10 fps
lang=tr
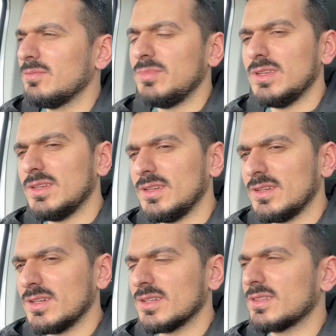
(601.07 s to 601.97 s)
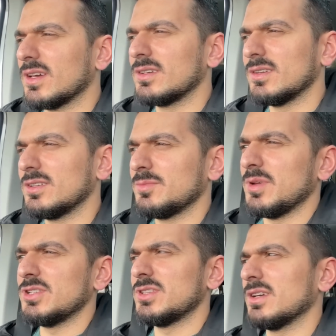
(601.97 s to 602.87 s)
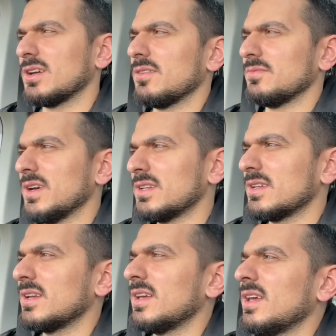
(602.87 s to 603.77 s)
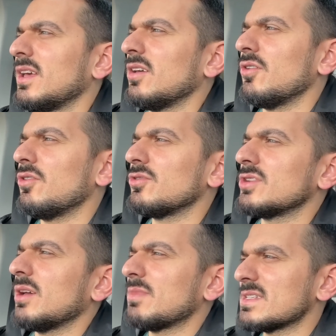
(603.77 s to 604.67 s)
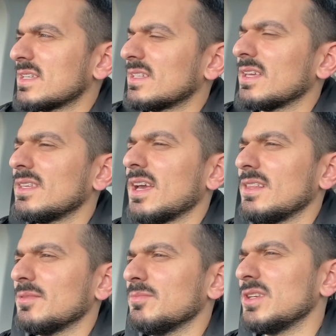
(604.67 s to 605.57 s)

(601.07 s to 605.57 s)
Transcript: bir 40 dakika 45 dakikam var. Önce hemen zaten geldim. Bir